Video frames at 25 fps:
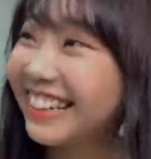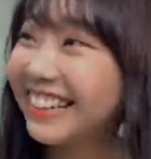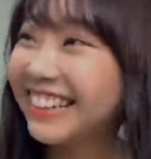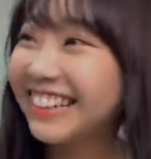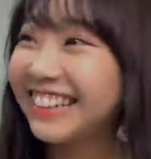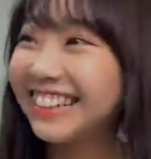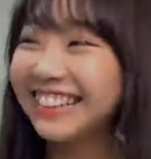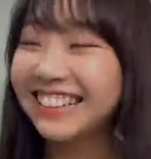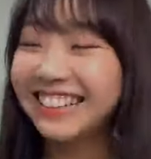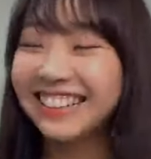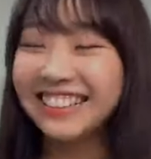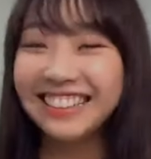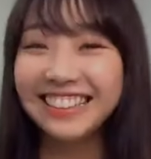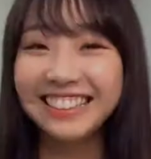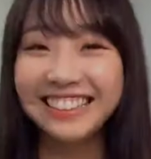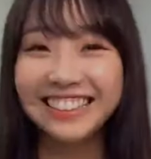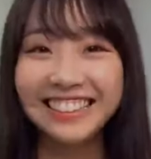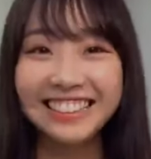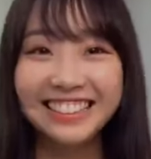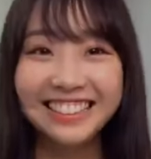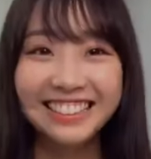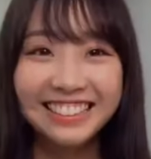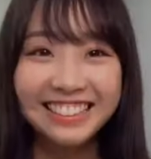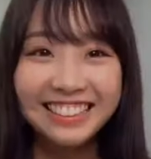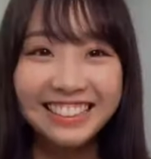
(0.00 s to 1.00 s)
ぱいペコペコ
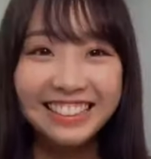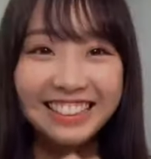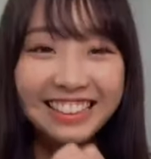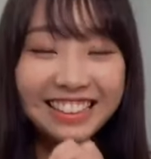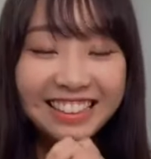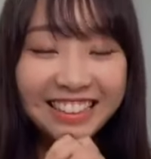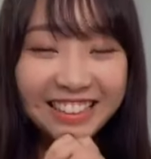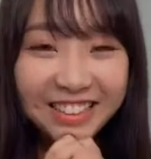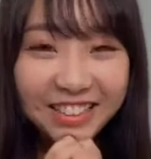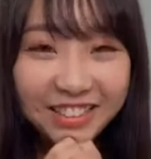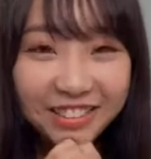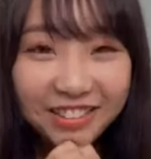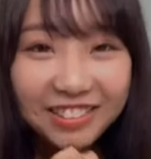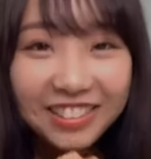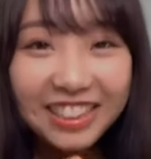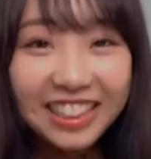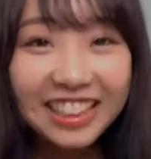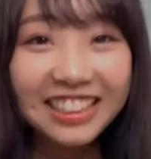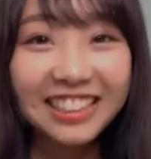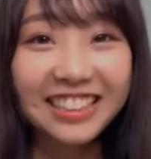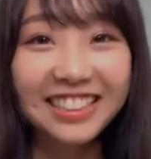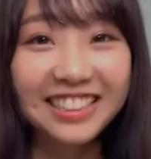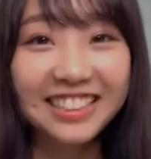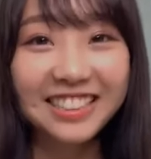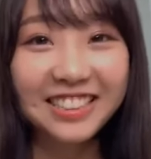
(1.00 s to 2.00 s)
してそうな
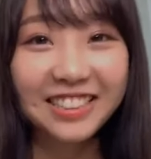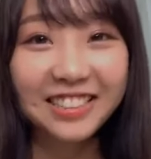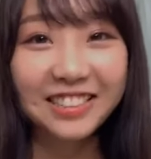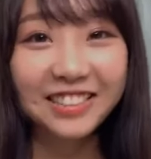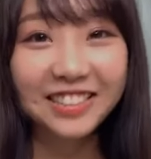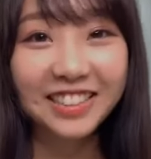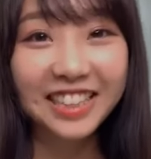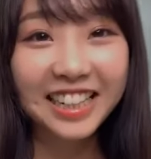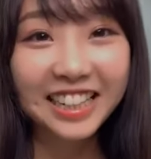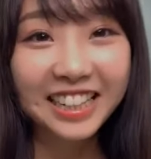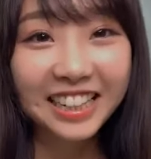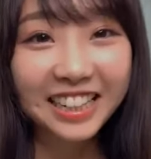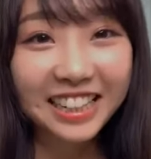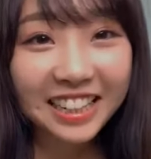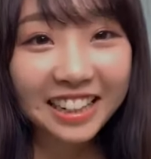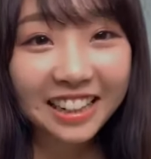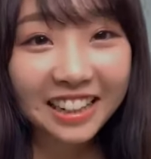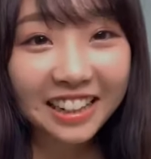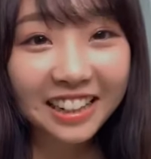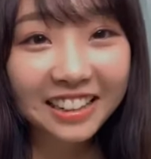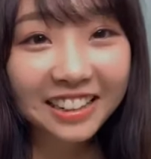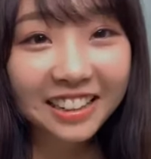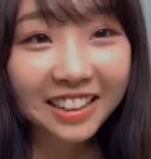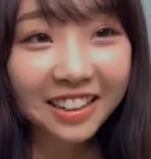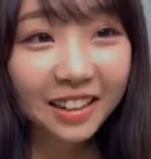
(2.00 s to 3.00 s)
んですできな
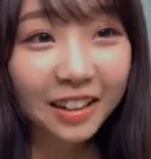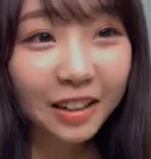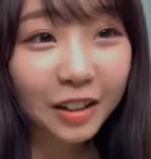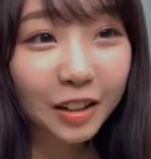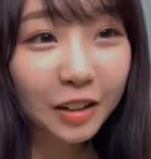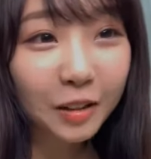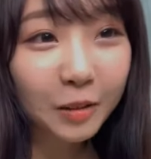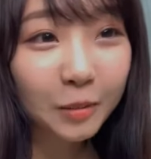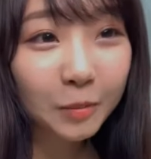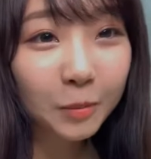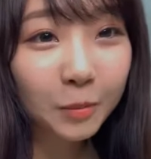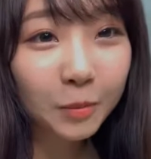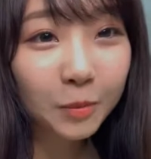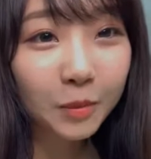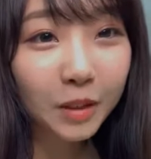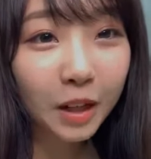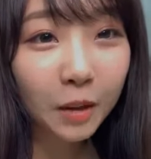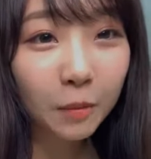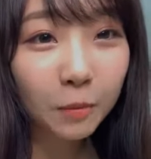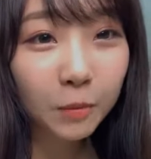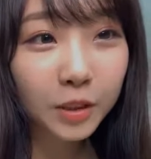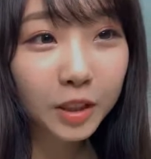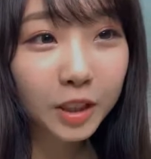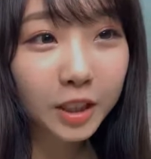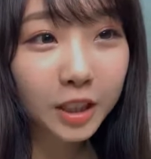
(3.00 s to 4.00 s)
かったからも
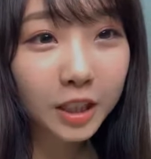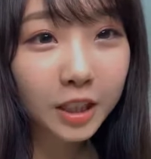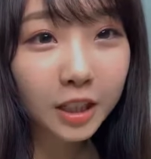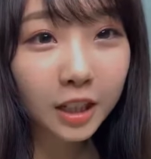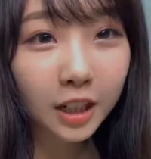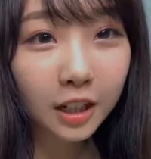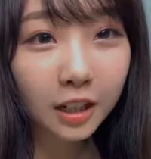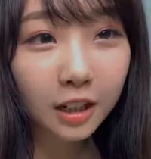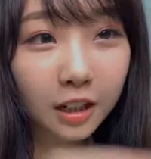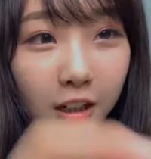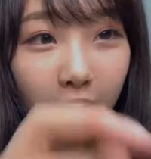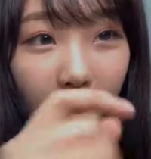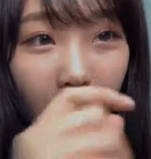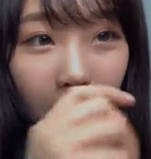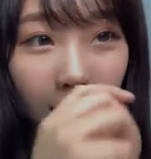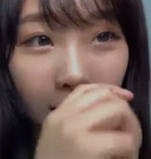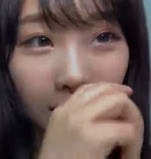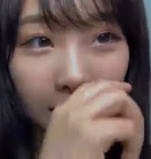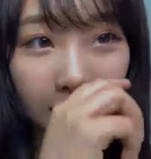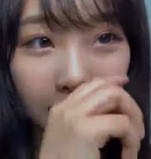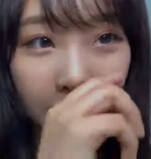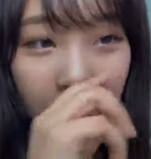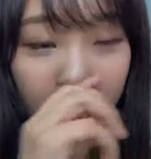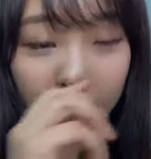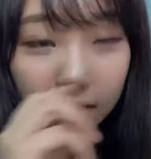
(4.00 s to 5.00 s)
かもしれないか
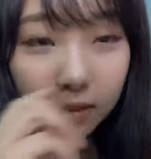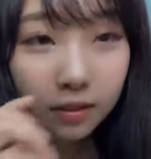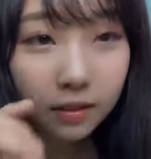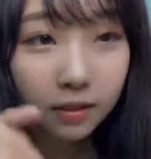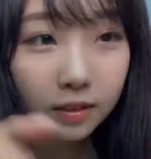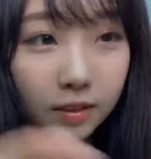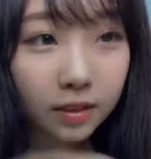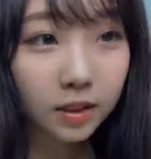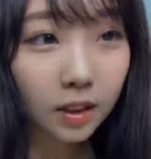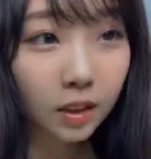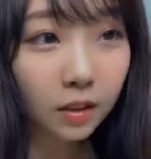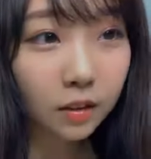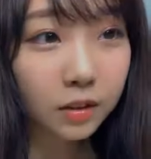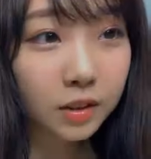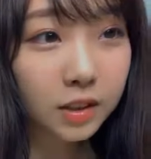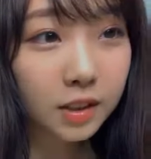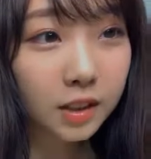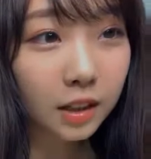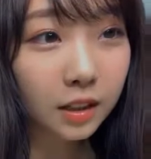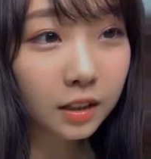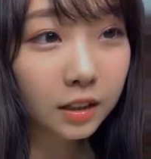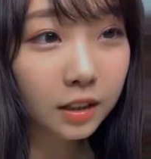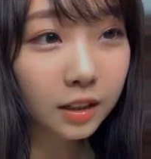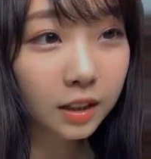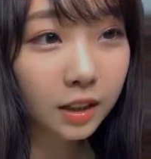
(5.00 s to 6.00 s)
らスタッフ
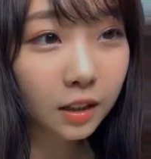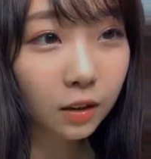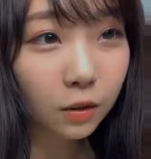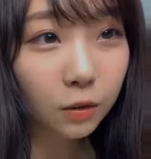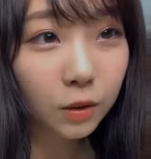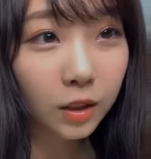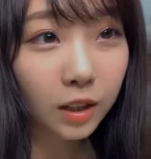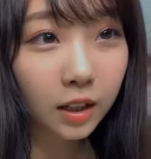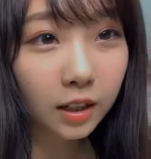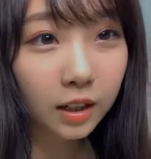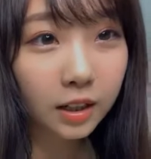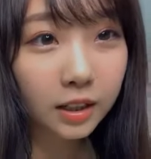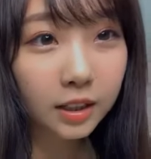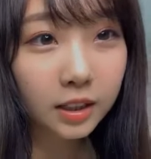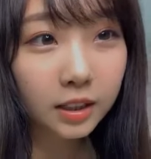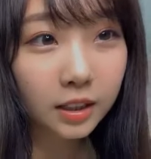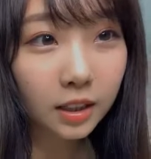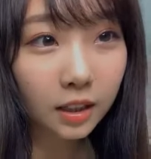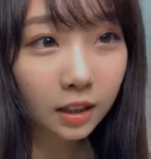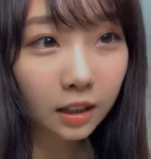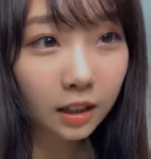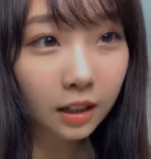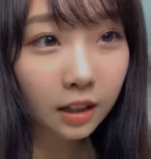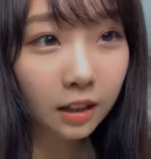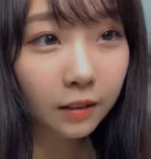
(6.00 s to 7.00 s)
さんにねお願いし
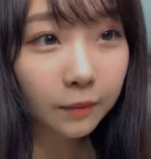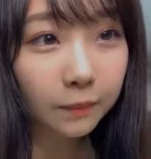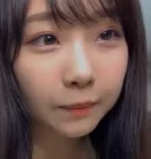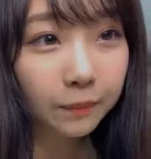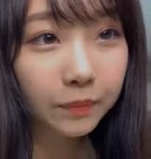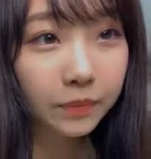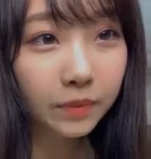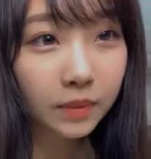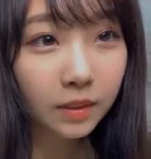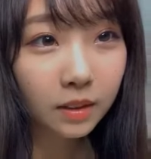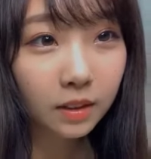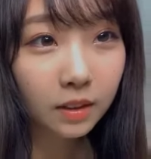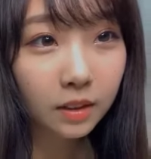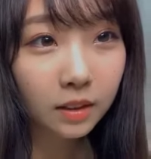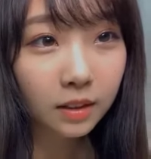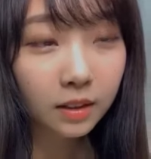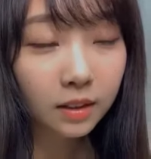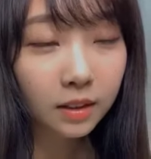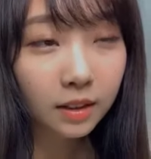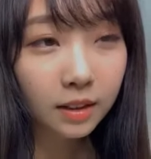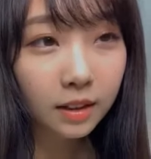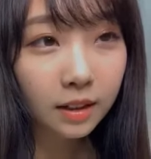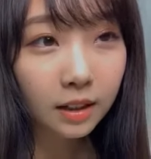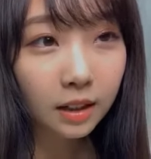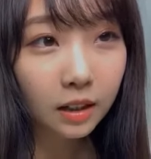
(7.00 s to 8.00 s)
たら
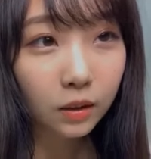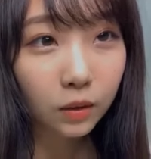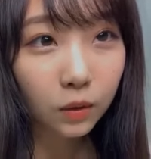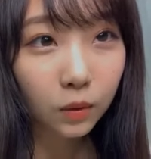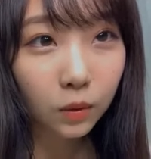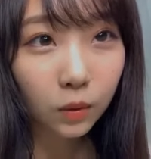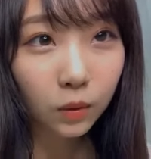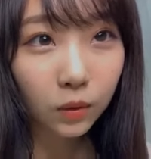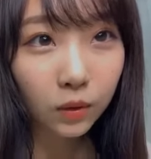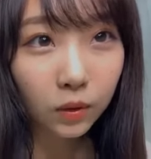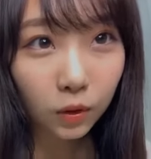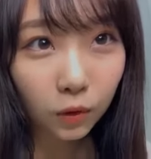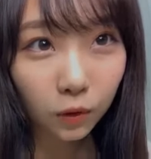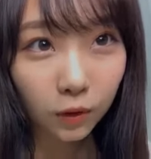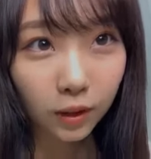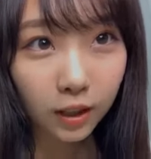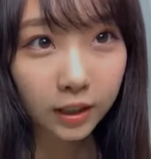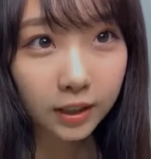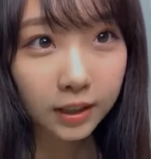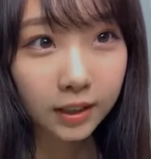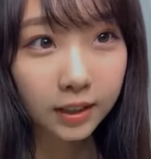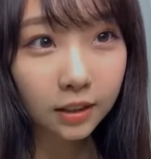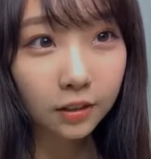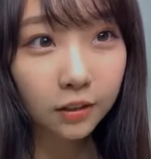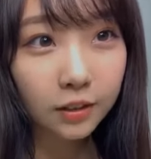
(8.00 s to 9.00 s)
あの許可
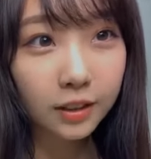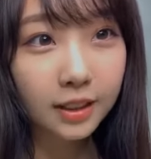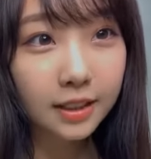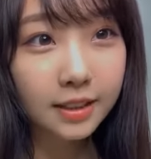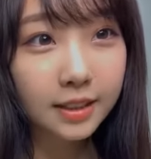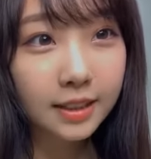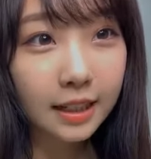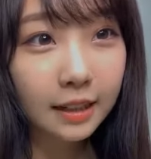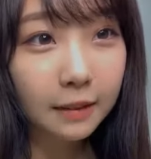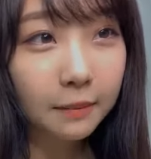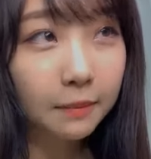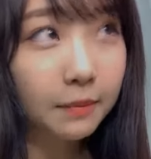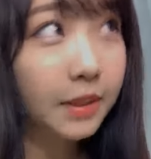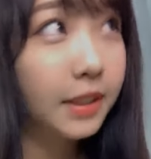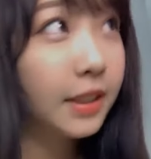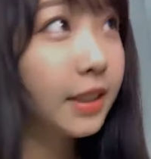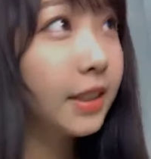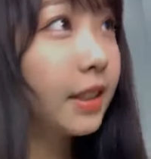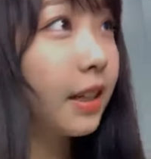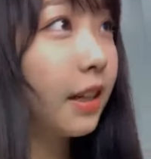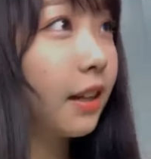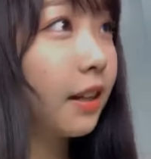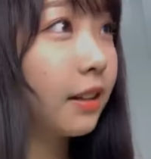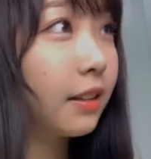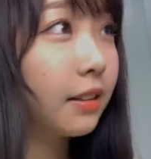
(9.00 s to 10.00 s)
してくださいまし
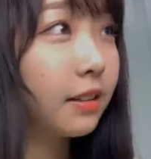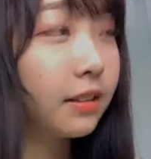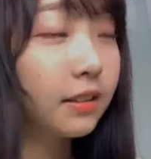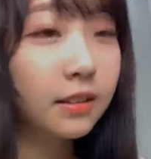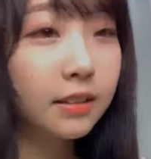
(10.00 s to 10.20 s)
たと